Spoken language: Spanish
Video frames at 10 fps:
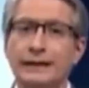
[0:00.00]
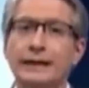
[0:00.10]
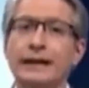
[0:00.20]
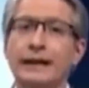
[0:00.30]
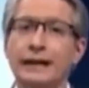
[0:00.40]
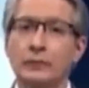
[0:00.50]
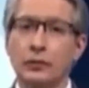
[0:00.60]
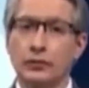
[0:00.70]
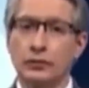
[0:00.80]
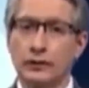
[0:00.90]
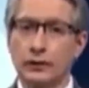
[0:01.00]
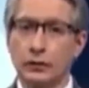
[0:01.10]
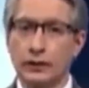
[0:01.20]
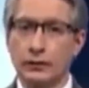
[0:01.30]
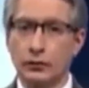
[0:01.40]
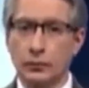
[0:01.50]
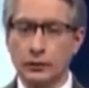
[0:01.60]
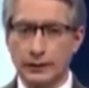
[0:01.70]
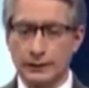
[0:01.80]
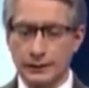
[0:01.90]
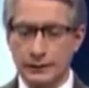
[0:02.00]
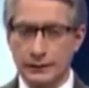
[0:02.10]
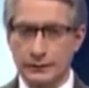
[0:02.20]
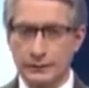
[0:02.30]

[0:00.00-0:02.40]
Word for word: dejaremos de cubrir sus protestas.